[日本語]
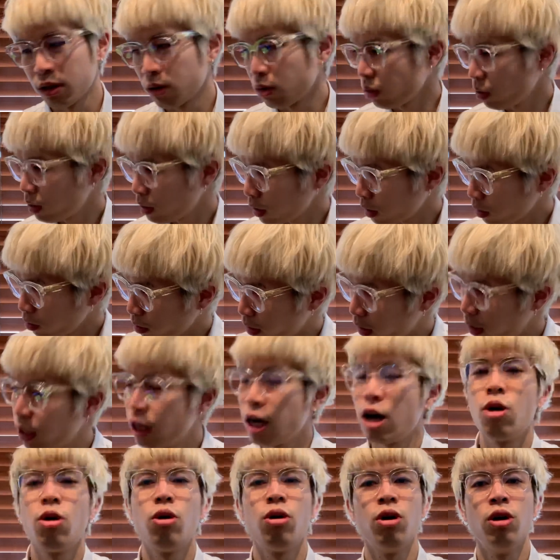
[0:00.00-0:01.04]
こちらの映
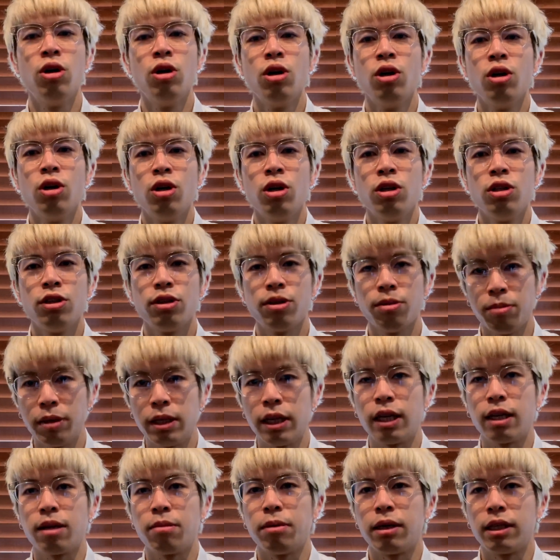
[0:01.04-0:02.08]
画をちょっと見
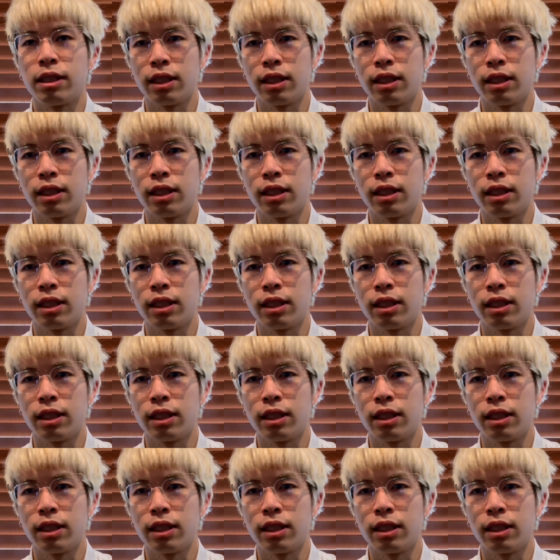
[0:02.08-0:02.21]
てきま